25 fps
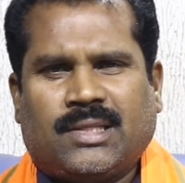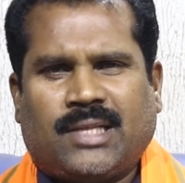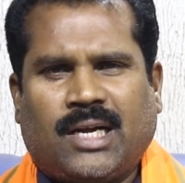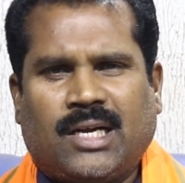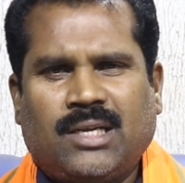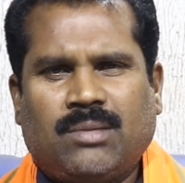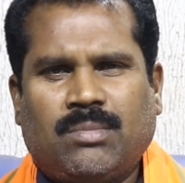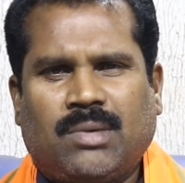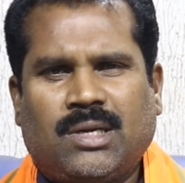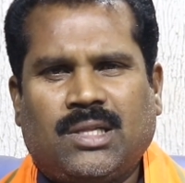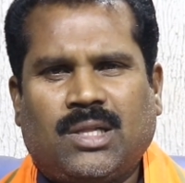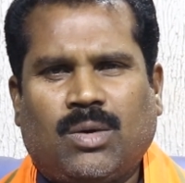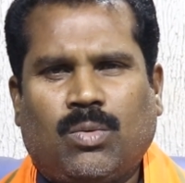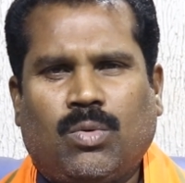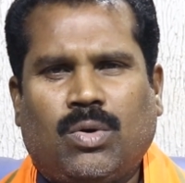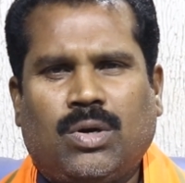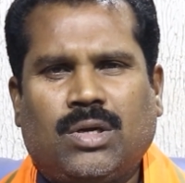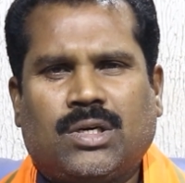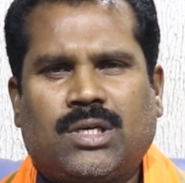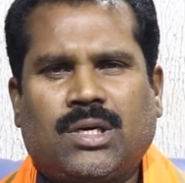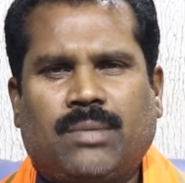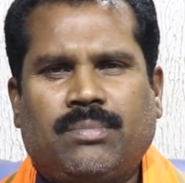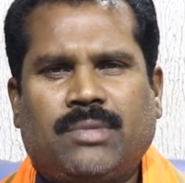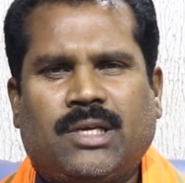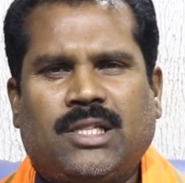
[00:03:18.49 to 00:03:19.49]
தனி மனித
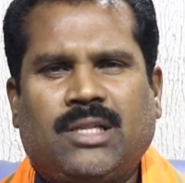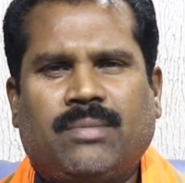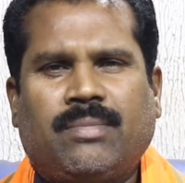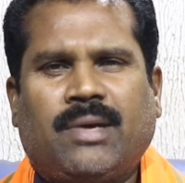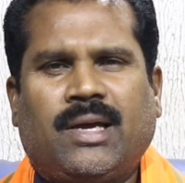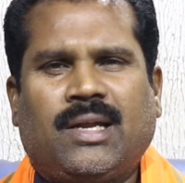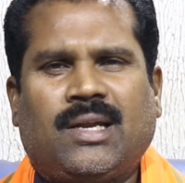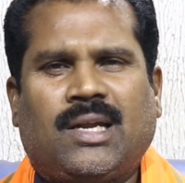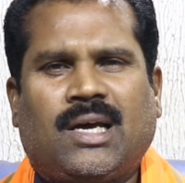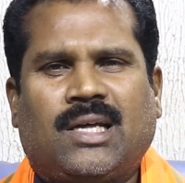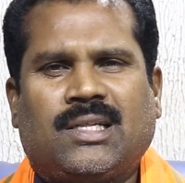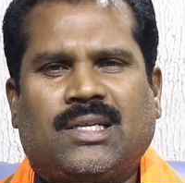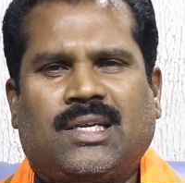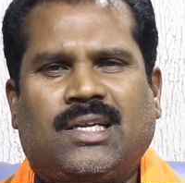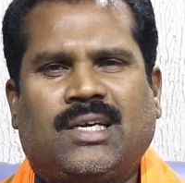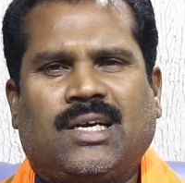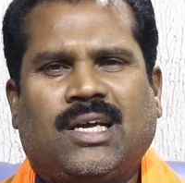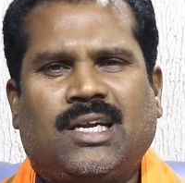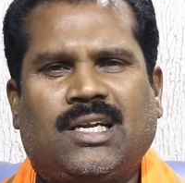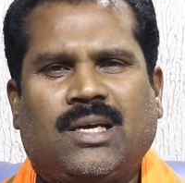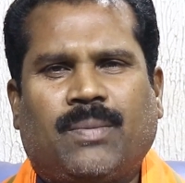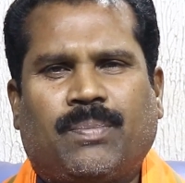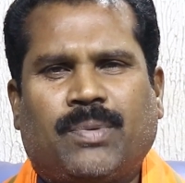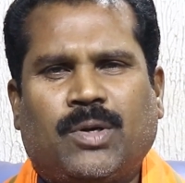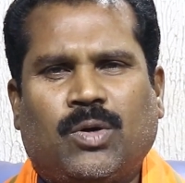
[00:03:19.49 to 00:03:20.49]
ஒழுக்கம் எதுவுமே இல்லாத
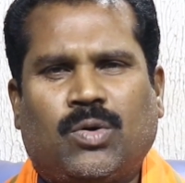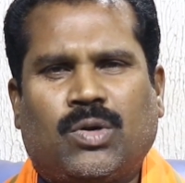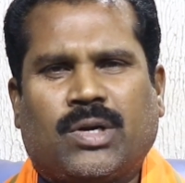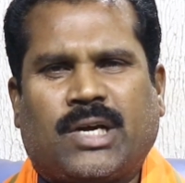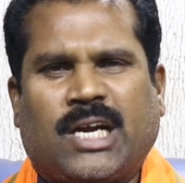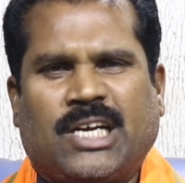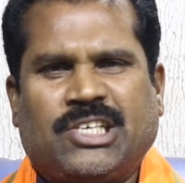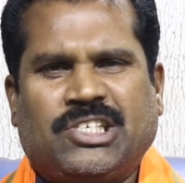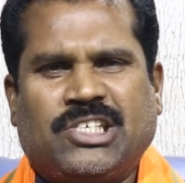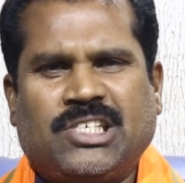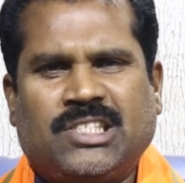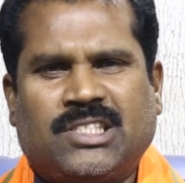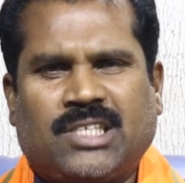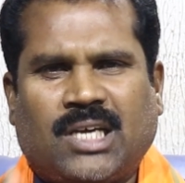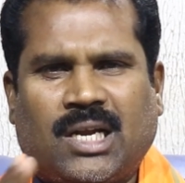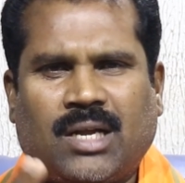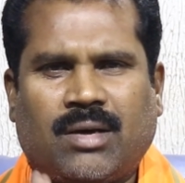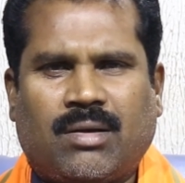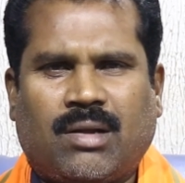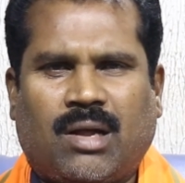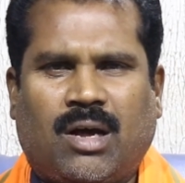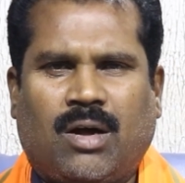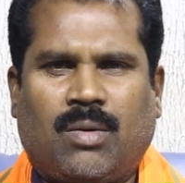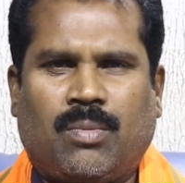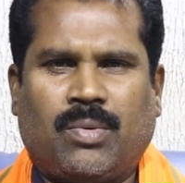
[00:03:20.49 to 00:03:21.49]
நீங்கள் எப்படி ஒரு கட்சி
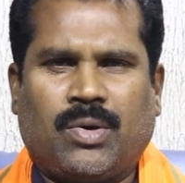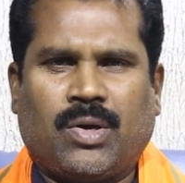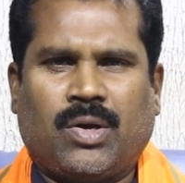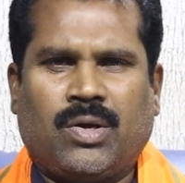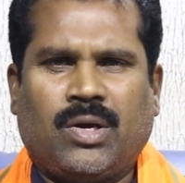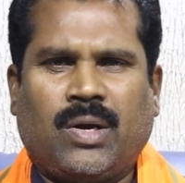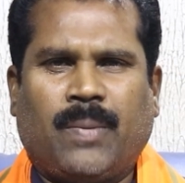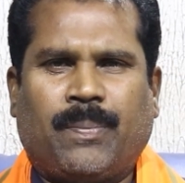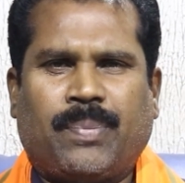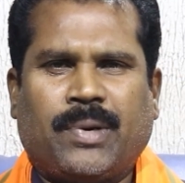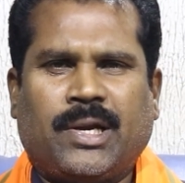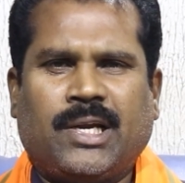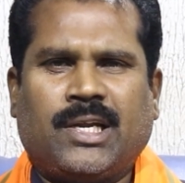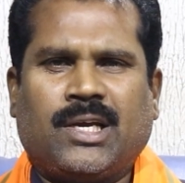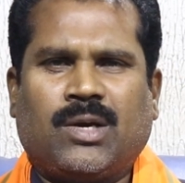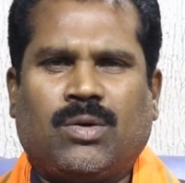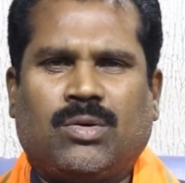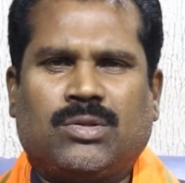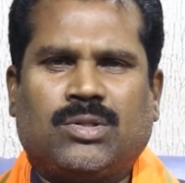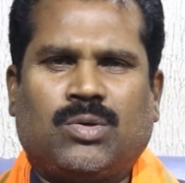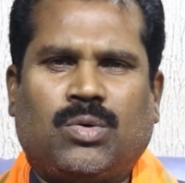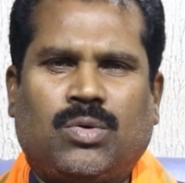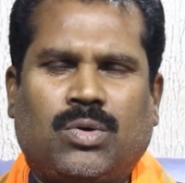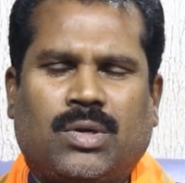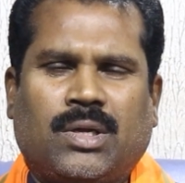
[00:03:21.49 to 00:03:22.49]
தலைவர் ஆக முடியும் எப்படி
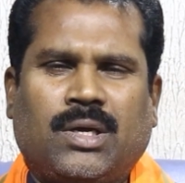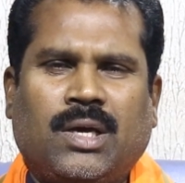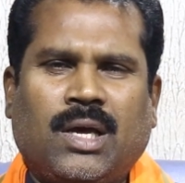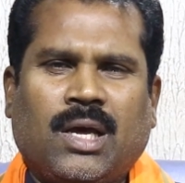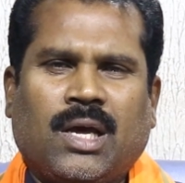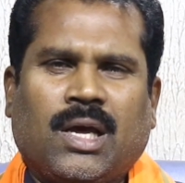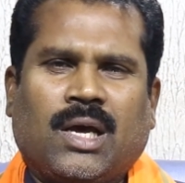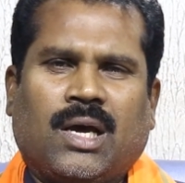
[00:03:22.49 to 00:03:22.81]
நீங்கள் வந்து ஒரு